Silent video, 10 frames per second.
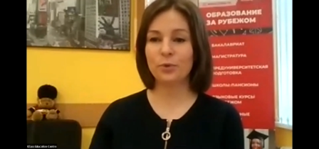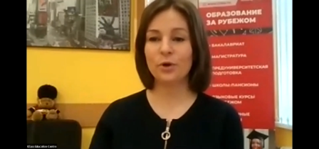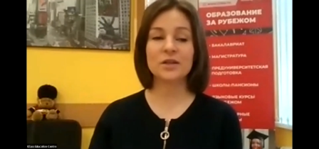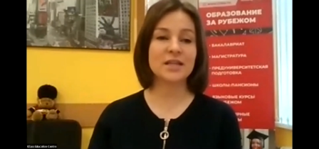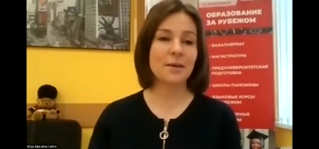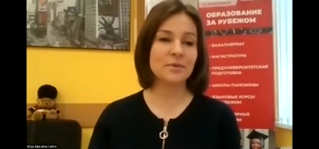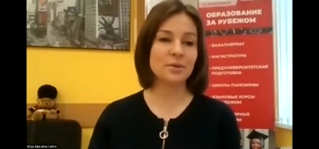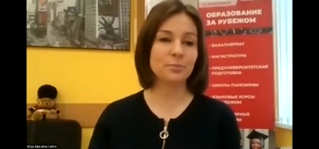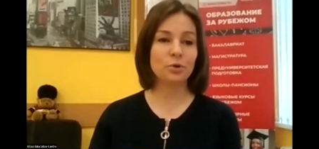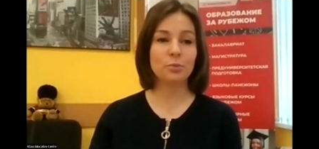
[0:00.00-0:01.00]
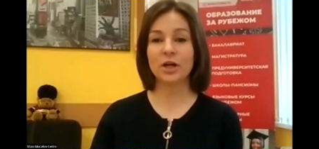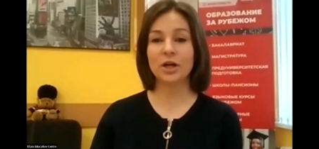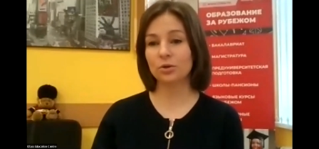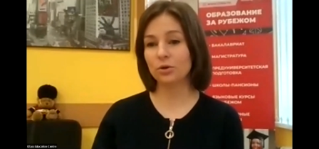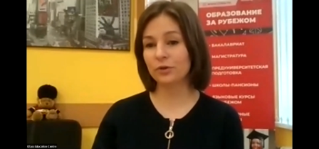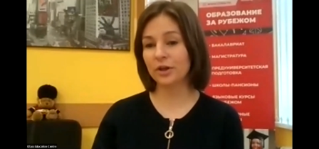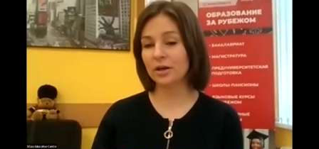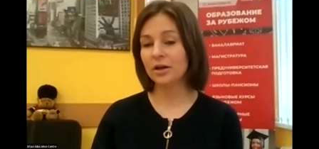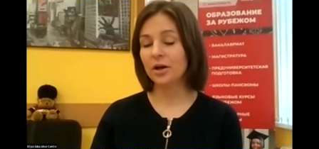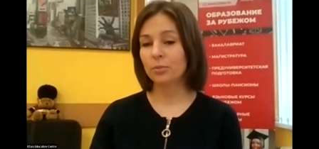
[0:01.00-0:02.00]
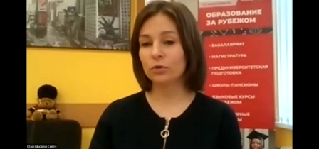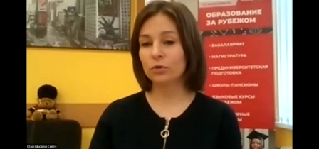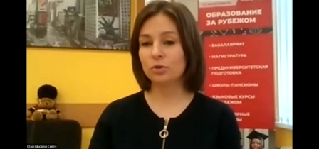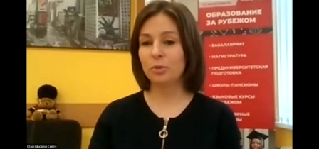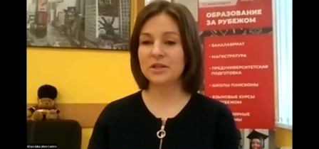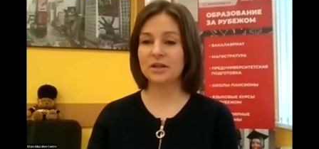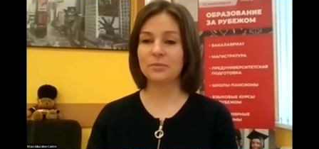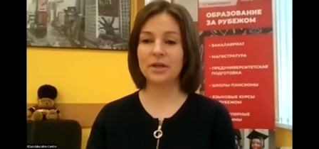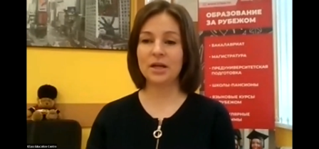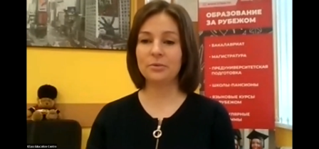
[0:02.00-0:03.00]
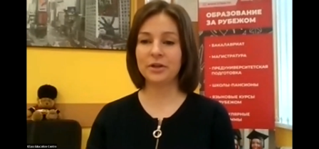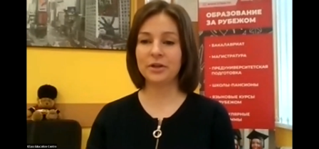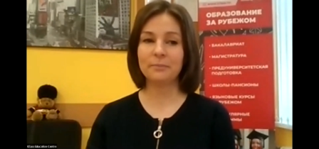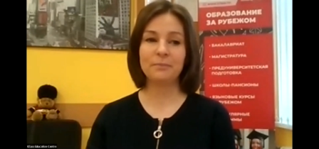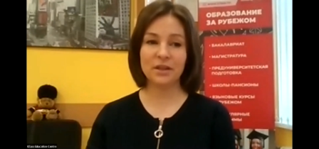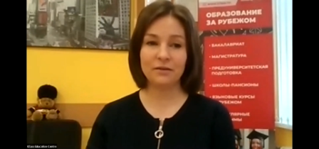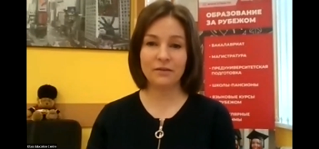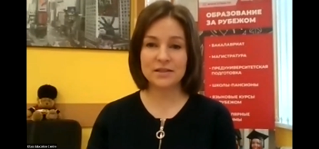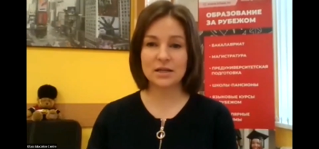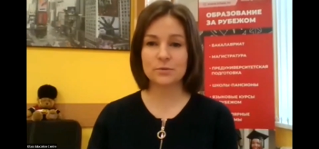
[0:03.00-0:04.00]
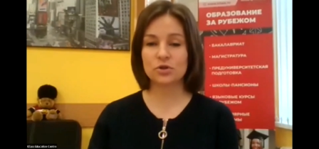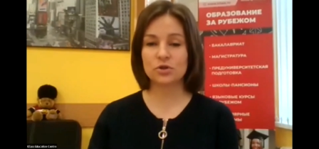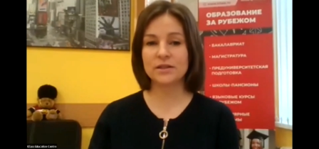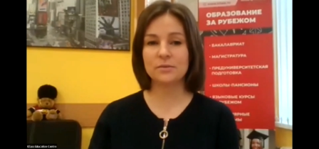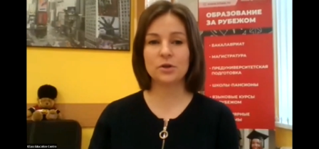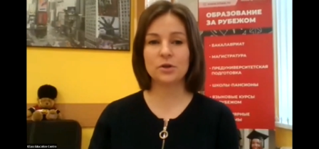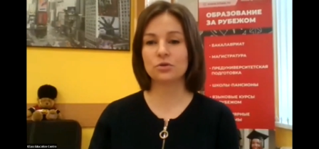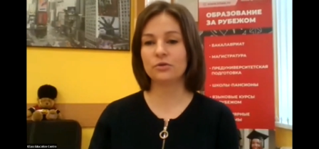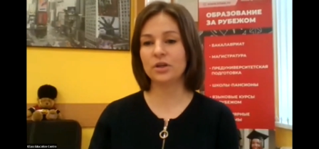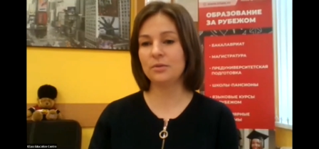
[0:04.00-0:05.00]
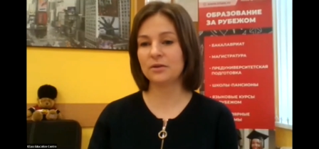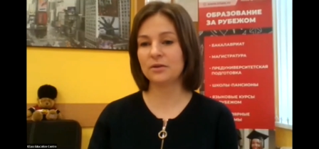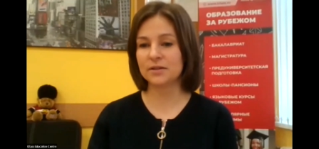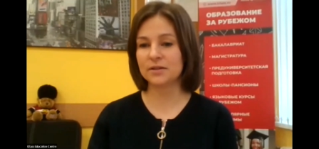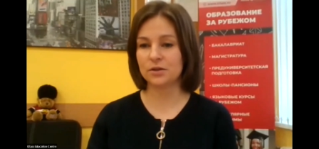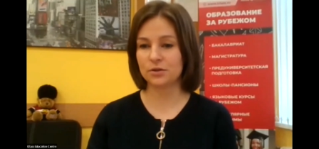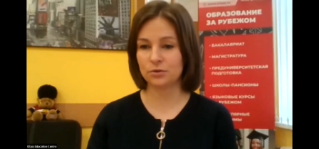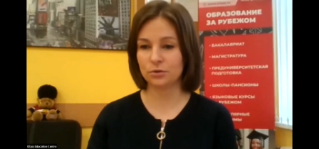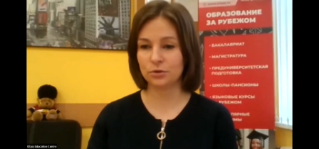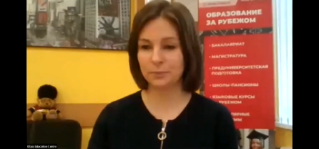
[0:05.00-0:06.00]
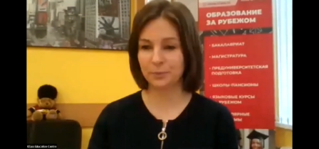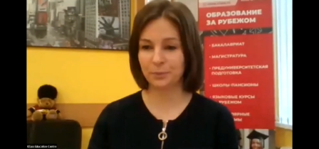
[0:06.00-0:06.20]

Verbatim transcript: по экзаменам, по подготовке, по вступительным требованиям. Давайте обсуждать теперь, что именно вас интересует.